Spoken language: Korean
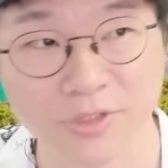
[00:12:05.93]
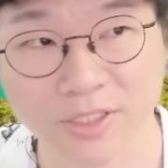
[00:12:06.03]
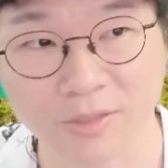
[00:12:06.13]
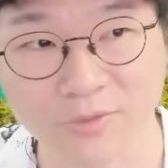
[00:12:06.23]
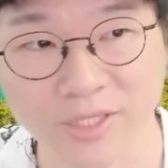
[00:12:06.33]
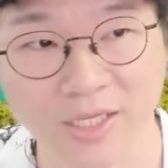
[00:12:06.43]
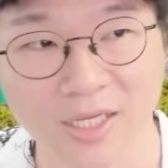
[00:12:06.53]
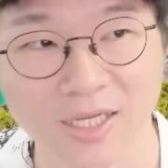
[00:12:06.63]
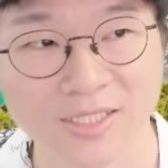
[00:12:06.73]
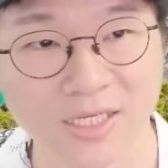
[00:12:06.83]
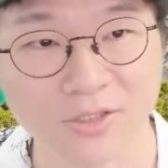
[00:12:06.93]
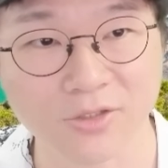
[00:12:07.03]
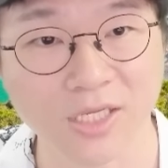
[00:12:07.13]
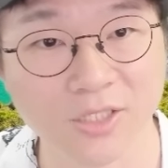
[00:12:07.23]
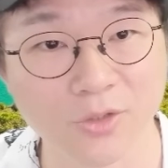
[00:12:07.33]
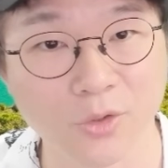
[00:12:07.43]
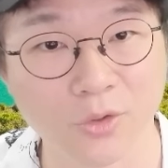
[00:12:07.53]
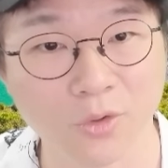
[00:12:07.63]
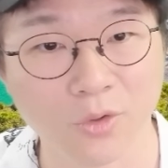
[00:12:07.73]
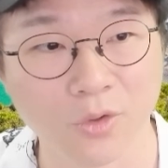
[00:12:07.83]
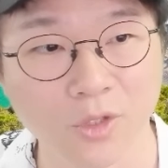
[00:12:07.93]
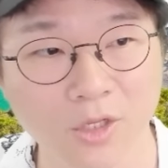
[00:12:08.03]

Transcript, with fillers: 있기 때문에 작년에 엘리뇨였고